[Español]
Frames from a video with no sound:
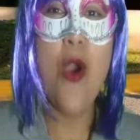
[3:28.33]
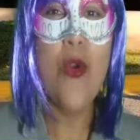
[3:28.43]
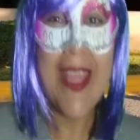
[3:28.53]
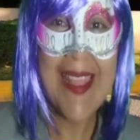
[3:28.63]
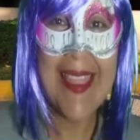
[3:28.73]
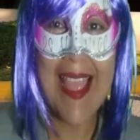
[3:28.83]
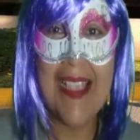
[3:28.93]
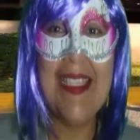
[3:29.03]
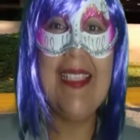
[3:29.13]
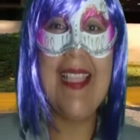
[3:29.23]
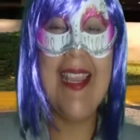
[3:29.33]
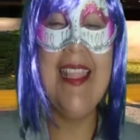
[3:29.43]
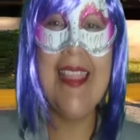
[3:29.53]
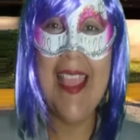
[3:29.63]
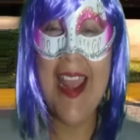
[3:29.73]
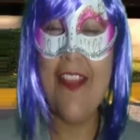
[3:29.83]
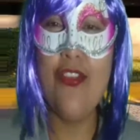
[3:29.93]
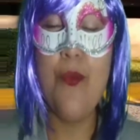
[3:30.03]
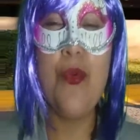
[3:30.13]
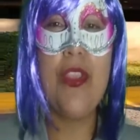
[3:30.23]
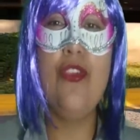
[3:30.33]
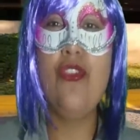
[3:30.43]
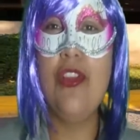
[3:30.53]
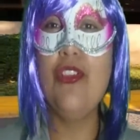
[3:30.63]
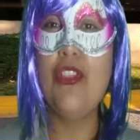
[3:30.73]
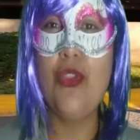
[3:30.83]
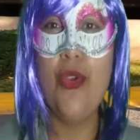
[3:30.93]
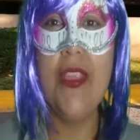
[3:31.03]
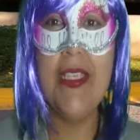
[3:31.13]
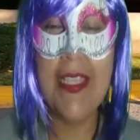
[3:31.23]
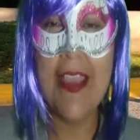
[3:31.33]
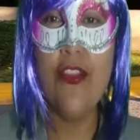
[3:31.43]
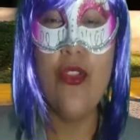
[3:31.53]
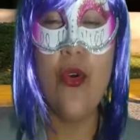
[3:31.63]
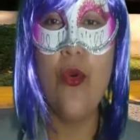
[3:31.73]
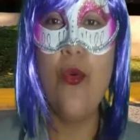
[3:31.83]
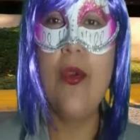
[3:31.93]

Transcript: Ahorita se están enterando porque yo se los estoy diciendo.